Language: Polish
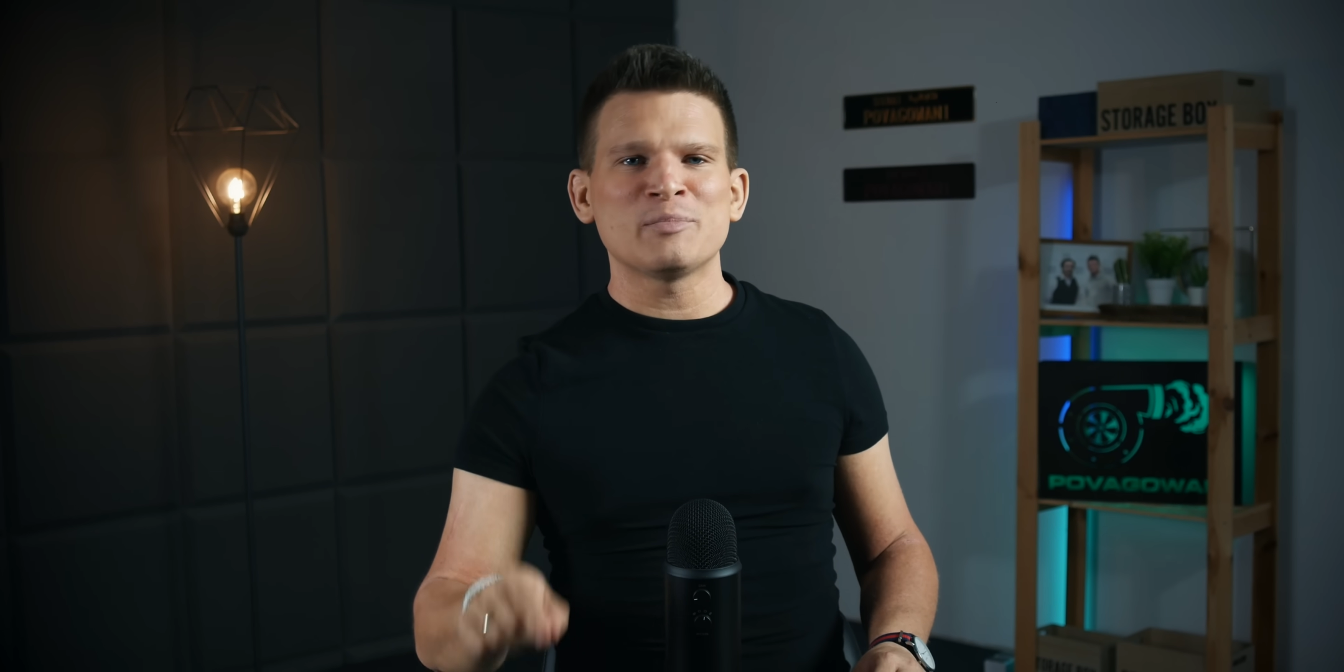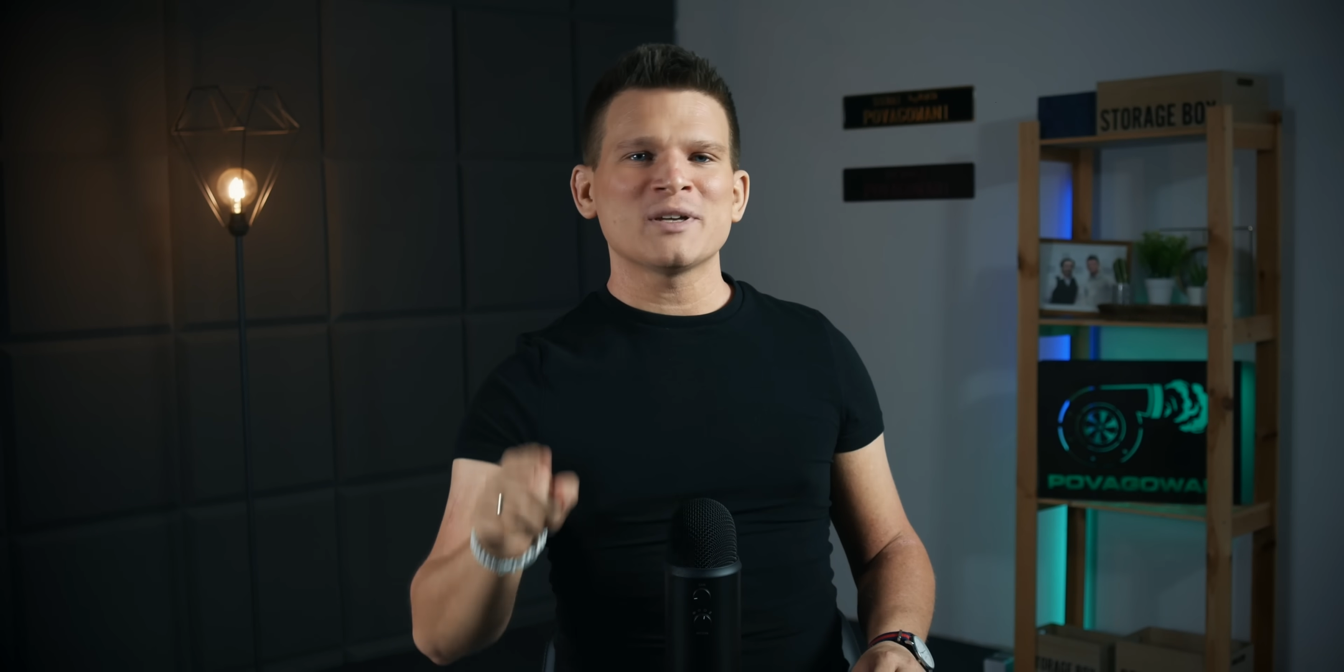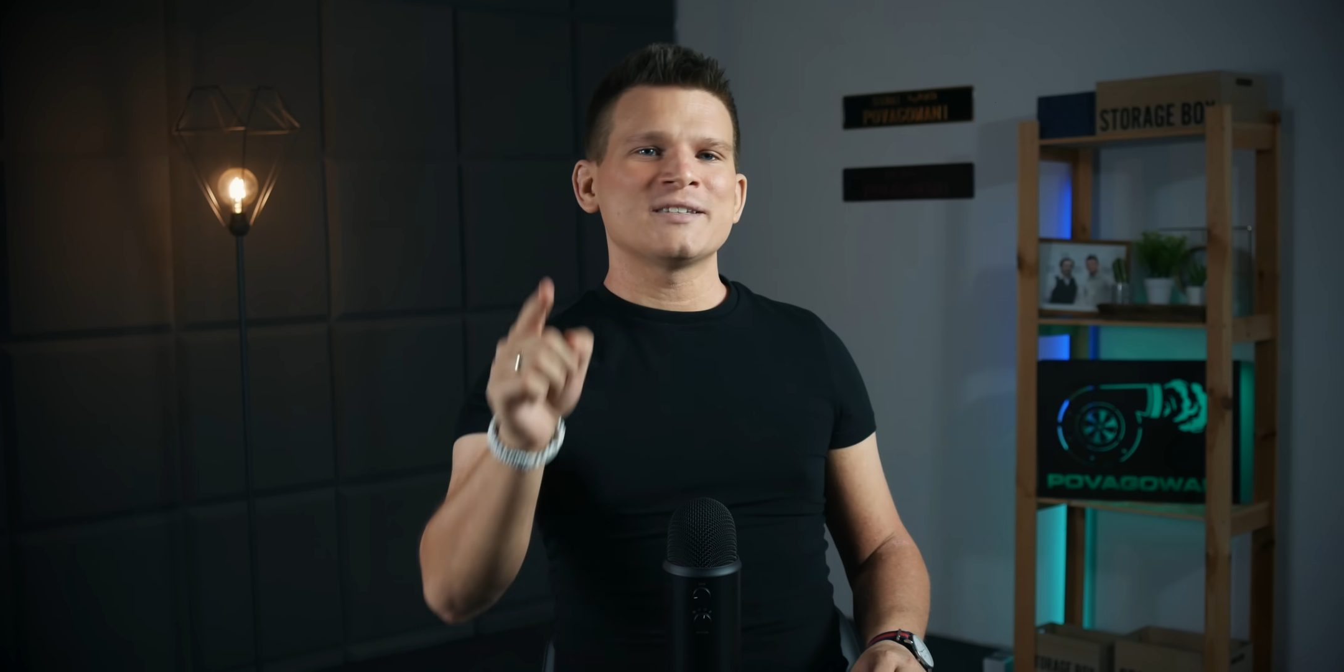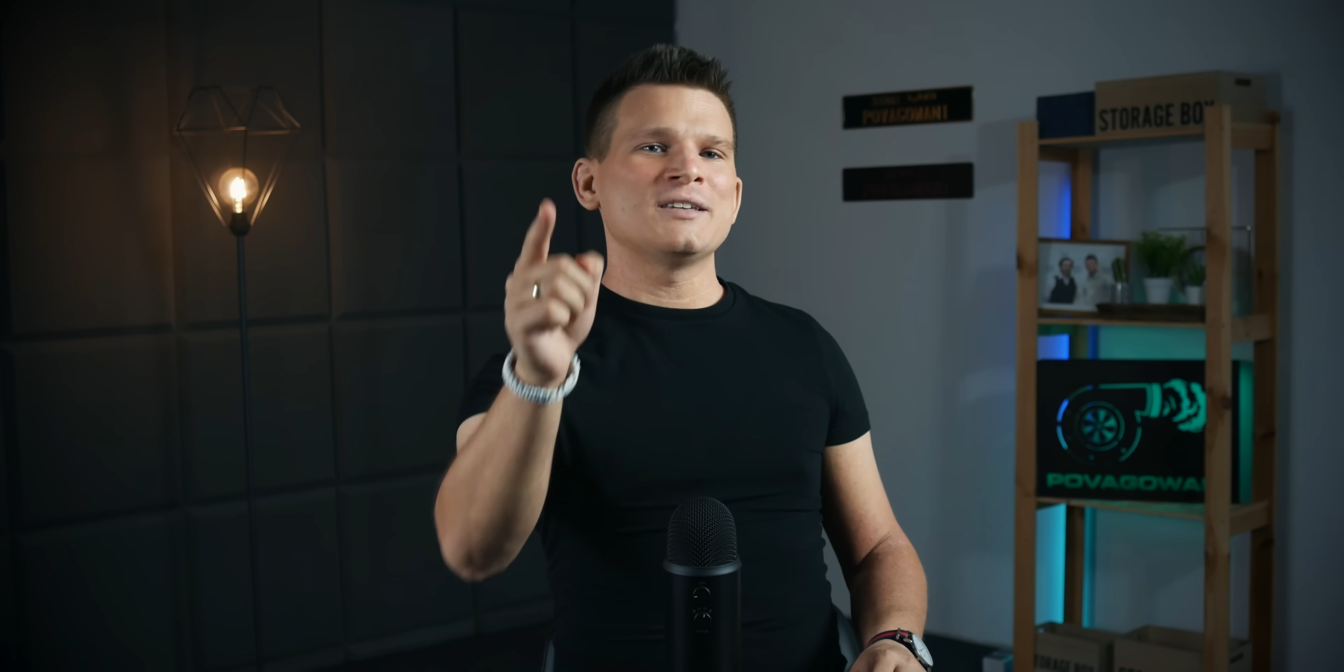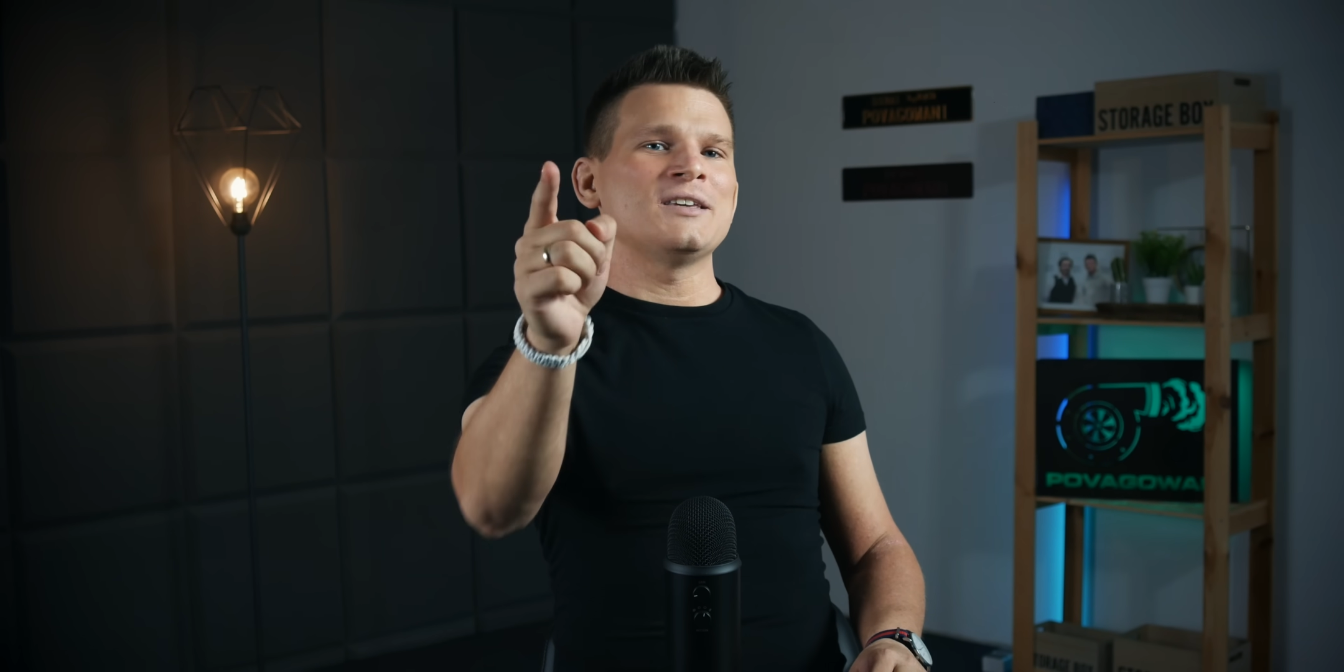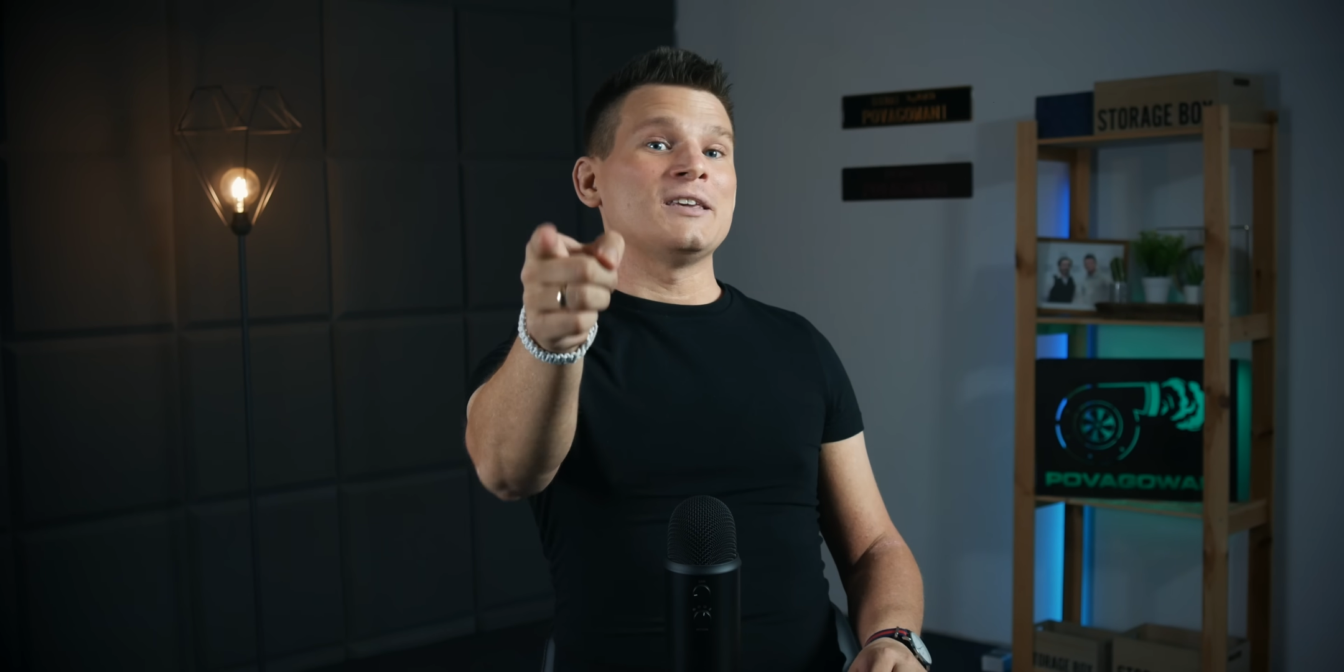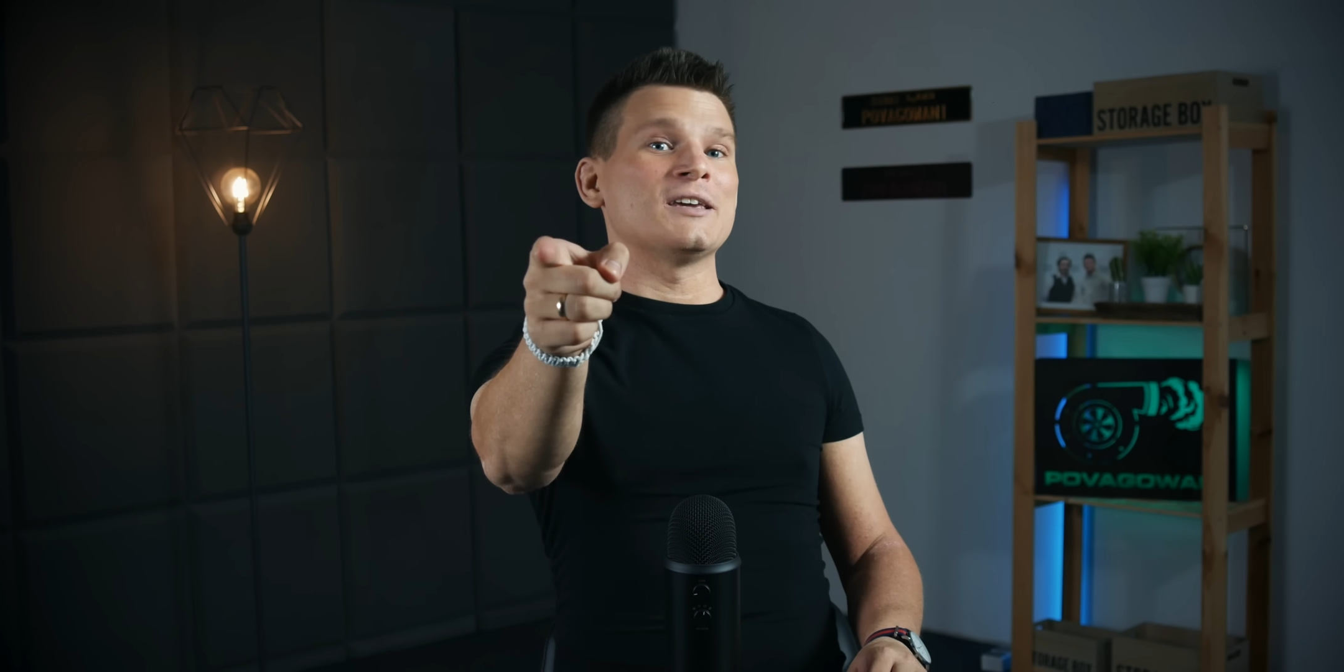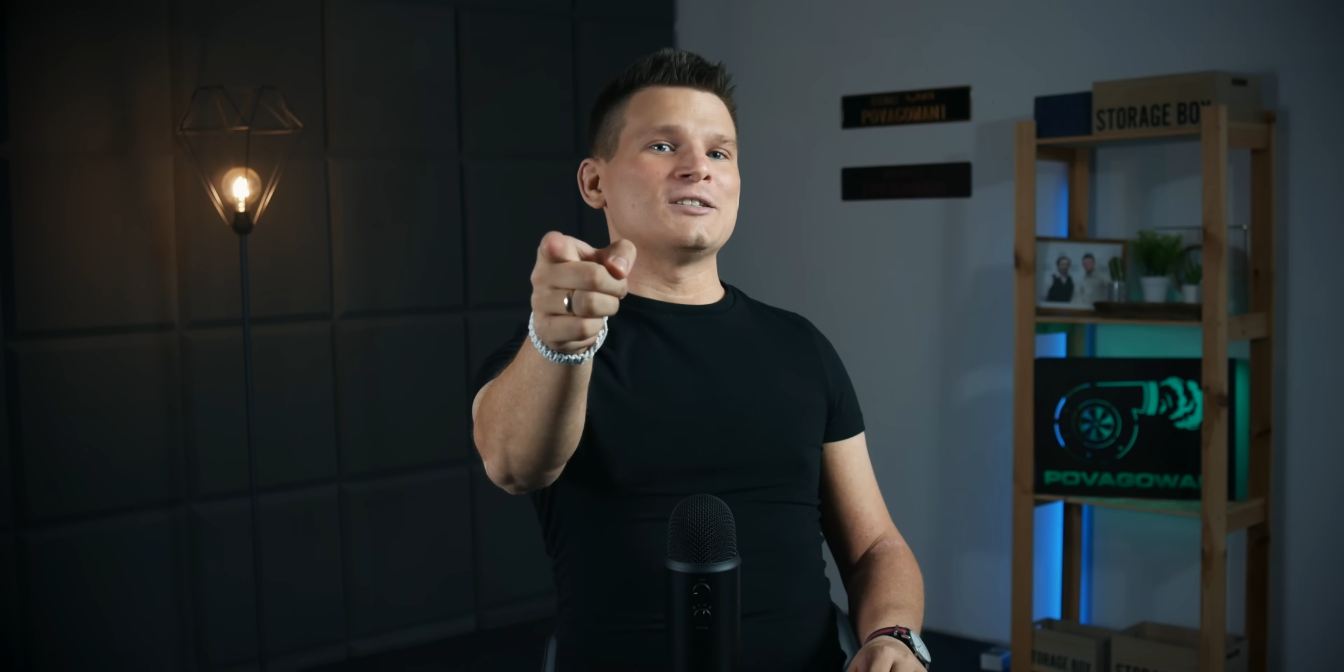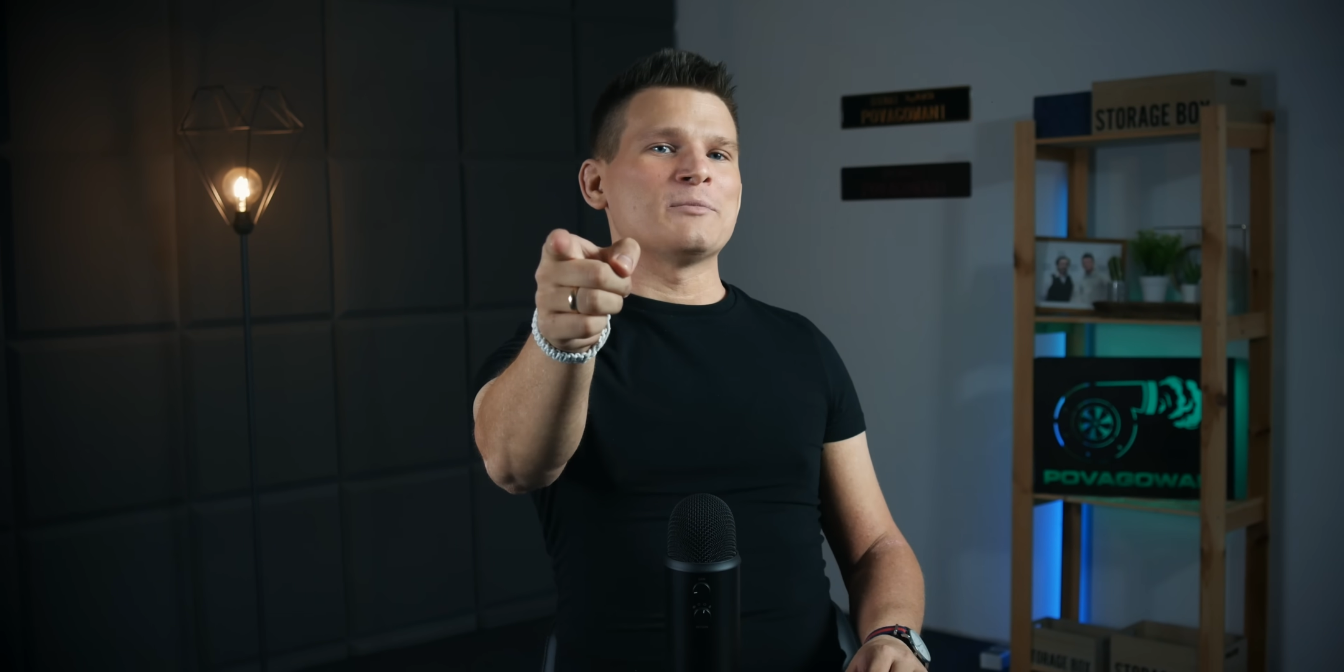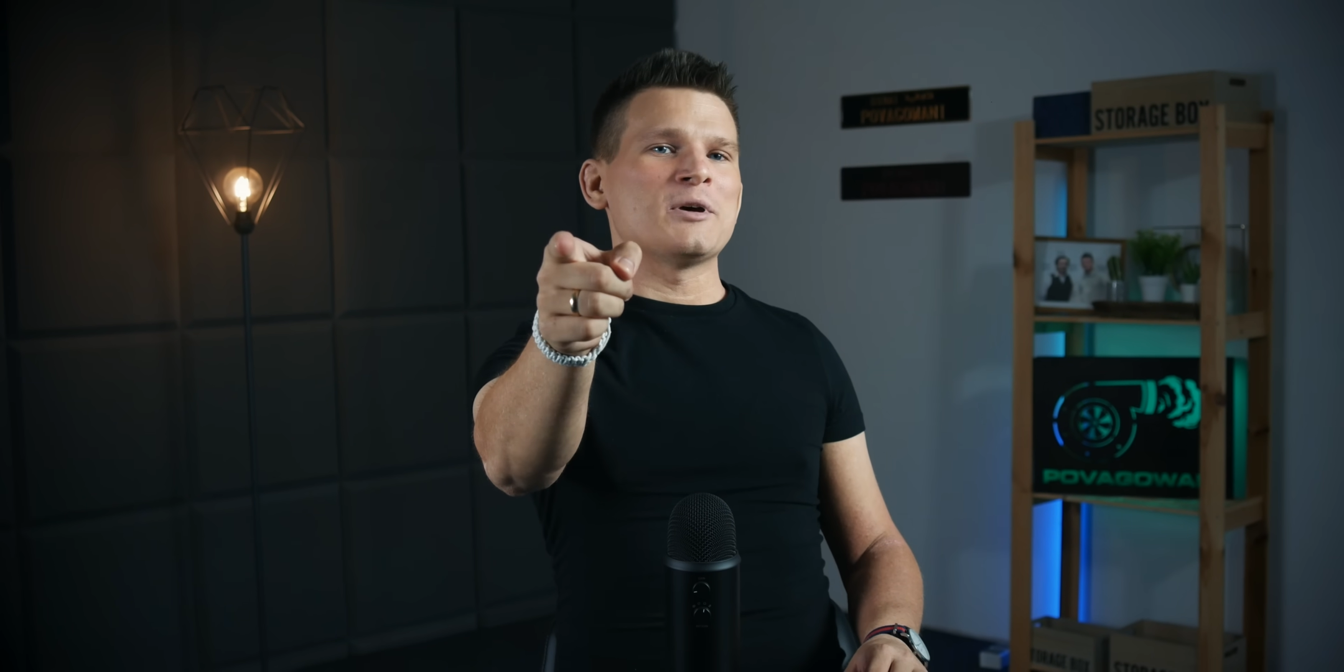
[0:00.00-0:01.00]
pasy,
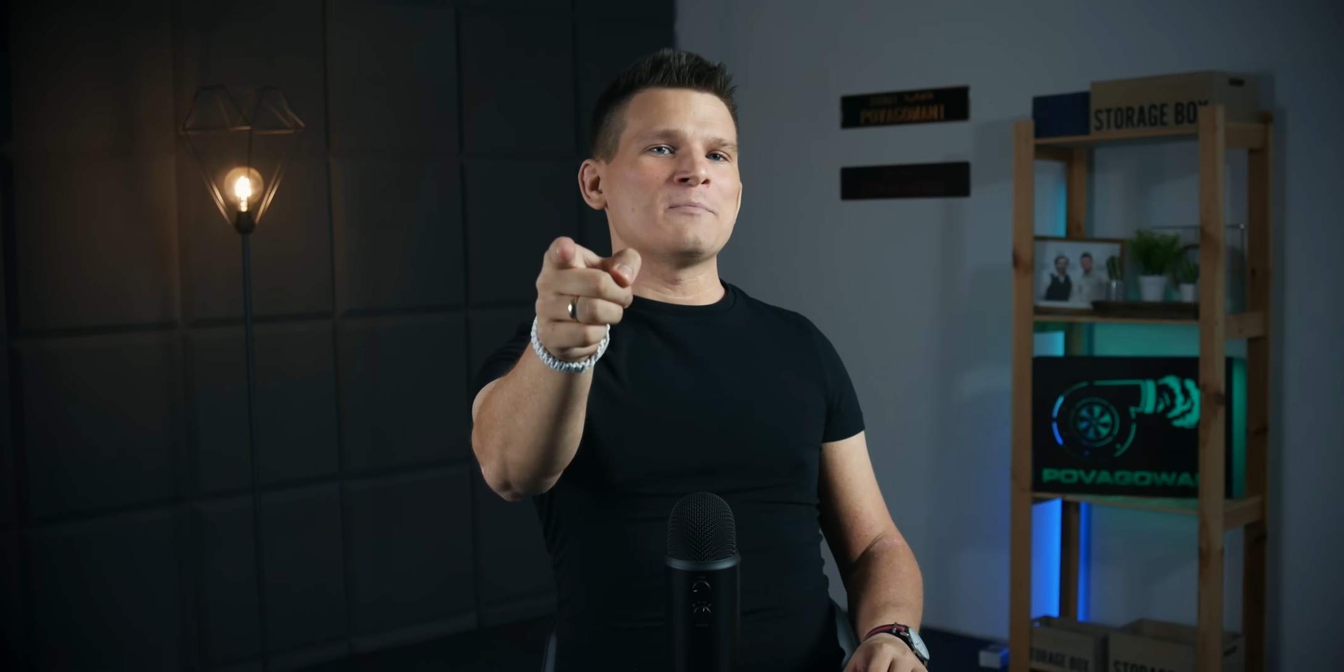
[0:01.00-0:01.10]
jedziemy.